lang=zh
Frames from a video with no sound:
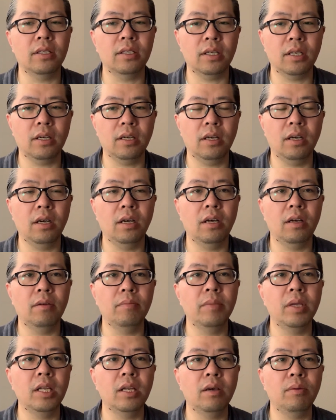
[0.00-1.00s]
这个
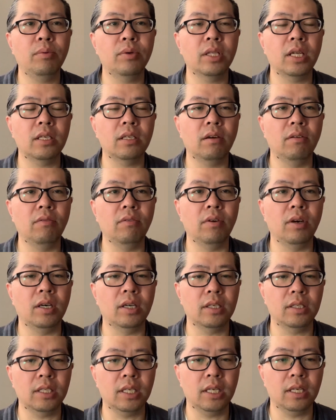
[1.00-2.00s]
弥勒菩萨成
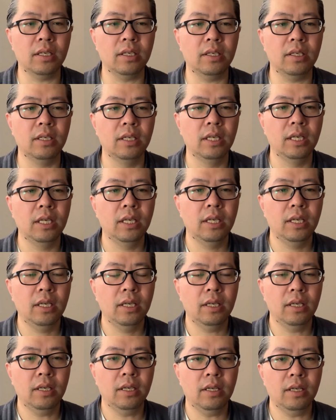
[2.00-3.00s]
佛，这个
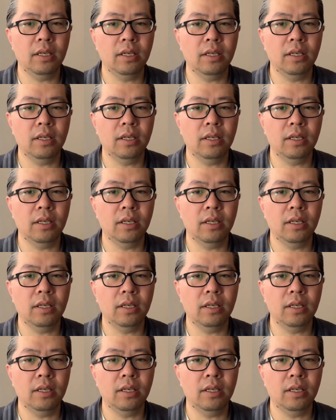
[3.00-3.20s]
呃，